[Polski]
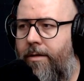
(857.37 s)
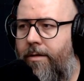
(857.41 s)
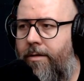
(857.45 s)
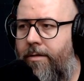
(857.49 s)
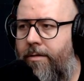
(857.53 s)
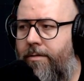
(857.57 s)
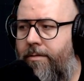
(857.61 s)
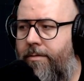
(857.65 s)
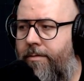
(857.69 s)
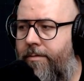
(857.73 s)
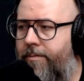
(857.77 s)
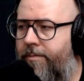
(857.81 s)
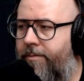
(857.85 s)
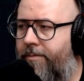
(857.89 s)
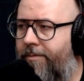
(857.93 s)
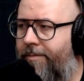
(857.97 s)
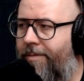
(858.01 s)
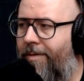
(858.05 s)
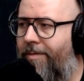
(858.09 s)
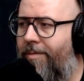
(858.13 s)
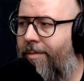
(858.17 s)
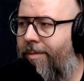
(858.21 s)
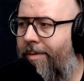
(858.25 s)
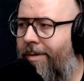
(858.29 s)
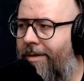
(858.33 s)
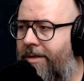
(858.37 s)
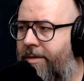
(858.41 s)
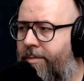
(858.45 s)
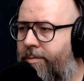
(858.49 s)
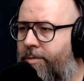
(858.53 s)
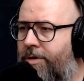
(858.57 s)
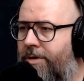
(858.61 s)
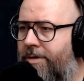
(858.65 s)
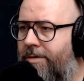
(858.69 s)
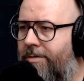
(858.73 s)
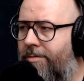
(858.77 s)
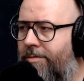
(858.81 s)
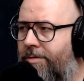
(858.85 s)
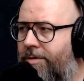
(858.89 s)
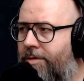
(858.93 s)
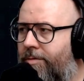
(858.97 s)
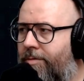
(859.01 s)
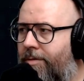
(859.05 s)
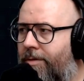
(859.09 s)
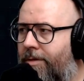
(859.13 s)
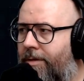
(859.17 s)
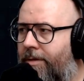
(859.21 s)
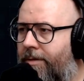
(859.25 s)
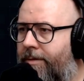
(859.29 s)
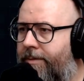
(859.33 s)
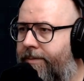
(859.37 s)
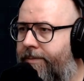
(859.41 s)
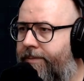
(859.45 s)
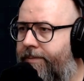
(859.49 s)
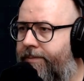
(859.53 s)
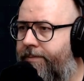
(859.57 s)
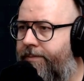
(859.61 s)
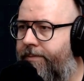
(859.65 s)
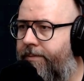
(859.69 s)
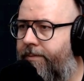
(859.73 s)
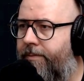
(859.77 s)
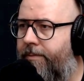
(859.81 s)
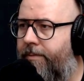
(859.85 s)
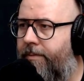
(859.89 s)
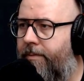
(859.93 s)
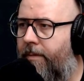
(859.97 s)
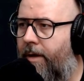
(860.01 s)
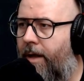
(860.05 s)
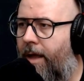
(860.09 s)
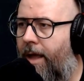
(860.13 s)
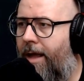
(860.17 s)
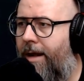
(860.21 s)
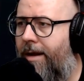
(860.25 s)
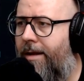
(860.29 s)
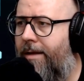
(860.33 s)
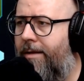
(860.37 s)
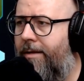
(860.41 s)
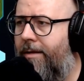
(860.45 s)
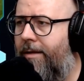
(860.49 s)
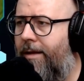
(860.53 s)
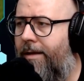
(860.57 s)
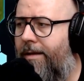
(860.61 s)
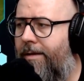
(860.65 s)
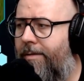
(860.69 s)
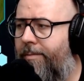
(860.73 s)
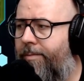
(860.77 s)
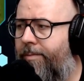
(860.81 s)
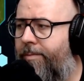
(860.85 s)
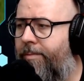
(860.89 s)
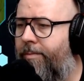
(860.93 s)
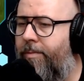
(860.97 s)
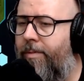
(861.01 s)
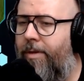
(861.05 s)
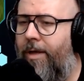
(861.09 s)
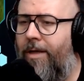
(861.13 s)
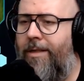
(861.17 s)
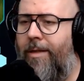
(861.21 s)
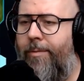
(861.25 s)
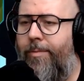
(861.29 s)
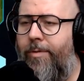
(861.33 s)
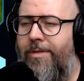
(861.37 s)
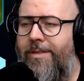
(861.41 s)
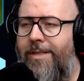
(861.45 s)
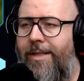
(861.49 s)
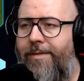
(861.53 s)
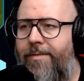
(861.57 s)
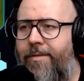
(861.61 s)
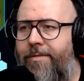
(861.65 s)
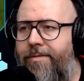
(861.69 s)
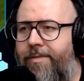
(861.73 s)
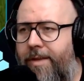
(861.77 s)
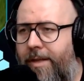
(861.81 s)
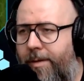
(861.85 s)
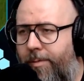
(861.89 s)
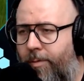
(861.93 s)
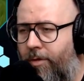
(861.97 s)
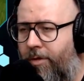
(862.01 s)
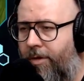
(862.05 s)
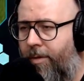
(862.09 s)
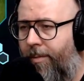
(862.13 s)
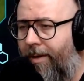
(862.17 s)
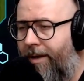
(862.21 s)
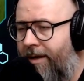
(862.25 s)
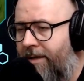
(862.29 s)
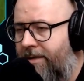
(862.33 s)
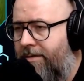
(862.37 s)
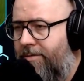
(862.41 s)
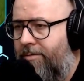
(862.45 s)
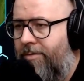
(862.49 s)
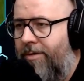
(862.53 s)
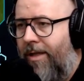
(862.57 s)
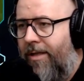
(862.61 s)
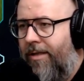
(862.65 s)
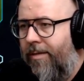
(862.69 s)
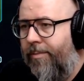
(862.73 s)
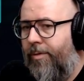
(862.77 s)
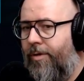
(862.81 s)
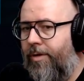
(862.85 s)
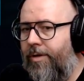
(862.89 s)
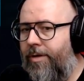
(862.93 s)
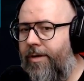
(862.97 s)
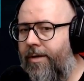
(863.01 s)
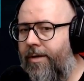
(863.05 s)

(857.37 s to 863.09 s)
No, w pewnym momencie mi się znudziło to. Ale, ale jak na podstawie filmu to bardzo udany